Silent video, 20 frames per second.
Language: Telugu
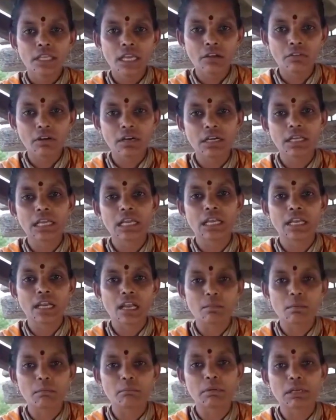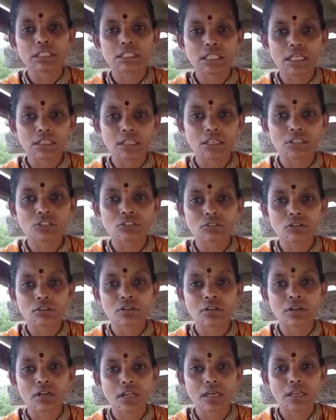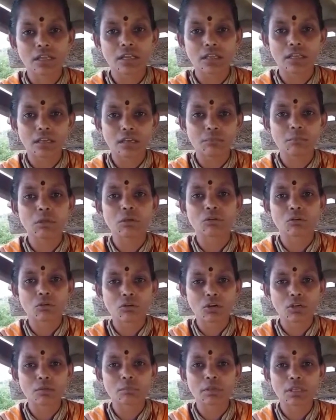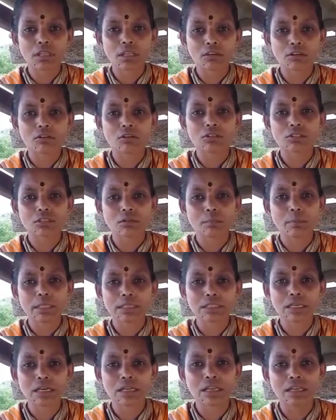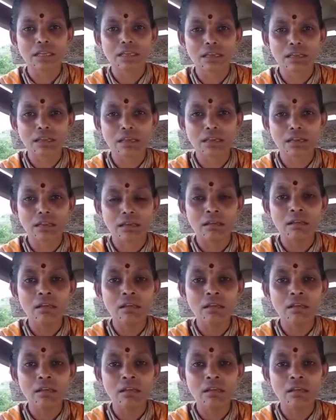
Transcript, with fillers: ఎక్కడికి వెళ్ళినా మమ్మల్ని చేదరించుకుంటున్నారయ్యా మేము రోడ్డు మీద ఎన్ని రోజులు బతకాలయ్యా నాయన